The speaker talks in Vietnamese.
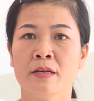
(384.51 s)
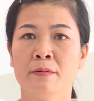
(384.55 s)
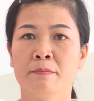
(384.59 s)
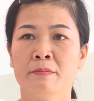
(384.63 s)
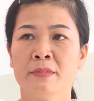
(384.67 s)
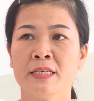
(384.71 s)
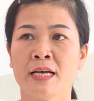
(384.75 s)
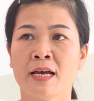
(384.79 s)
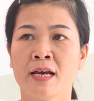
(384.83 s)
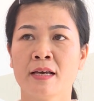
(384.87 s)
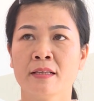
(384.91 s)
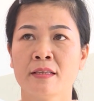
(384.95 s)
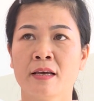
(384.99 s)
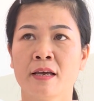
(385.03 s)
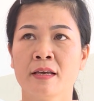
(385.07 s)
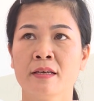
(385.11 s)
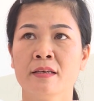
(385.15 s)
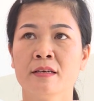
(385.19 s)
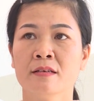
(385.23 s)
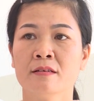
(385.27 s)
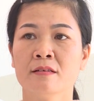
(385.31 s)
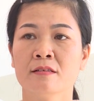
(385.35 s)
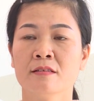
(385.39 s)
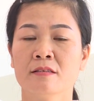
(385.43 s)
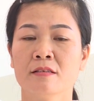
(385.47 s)
kiểm tra thấy
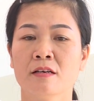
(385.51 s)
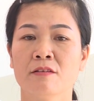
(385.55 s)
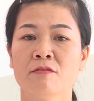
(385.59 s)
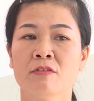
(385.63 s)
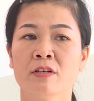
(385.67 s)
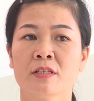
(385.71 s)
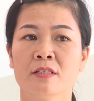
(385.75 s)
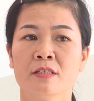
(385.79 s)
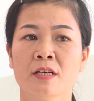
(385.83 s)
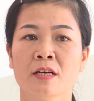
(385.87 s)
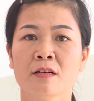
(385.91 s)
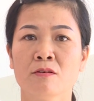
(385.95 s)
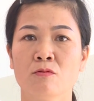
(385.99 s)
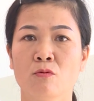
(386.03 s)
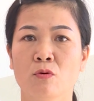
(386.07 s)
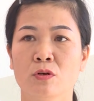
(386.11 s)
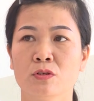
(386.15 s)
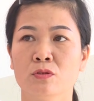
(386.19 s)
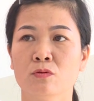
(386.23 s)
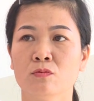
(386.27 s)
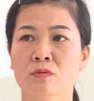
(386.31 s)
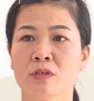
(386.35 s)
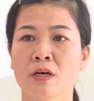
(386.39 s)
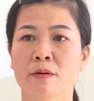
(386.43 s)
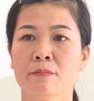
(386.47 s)
cái cơ sở vật chất của
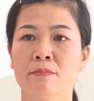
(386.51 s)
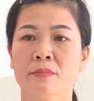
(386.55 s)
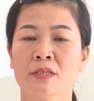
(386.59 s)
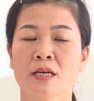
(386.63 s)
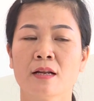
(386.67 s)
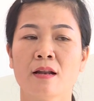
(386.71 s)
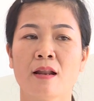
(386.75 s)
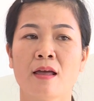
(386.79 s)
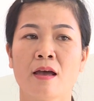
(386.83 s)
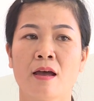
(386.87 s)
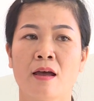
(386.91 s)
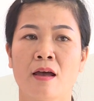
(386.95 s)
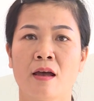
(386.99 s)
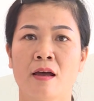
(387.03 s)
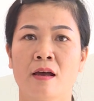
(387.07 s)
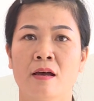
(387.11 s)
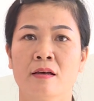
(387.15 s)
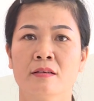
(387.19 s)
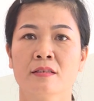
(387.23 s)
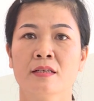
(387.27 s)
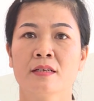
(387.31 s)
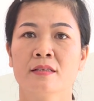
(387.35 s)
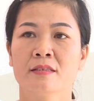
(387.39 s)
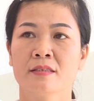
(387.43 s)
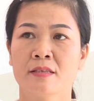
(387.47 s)
trung tâm rất là
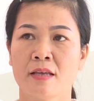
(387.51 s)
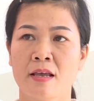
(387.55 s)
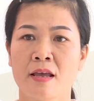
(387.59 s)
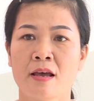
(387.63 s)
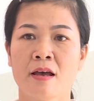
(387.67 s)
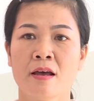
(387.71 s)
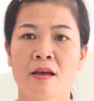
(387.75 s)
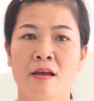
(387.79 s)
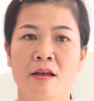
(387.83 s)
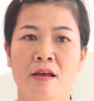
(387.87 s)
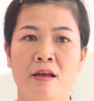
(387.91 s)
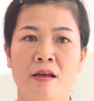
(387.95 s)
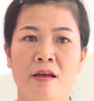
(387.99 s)
sạch sẽ,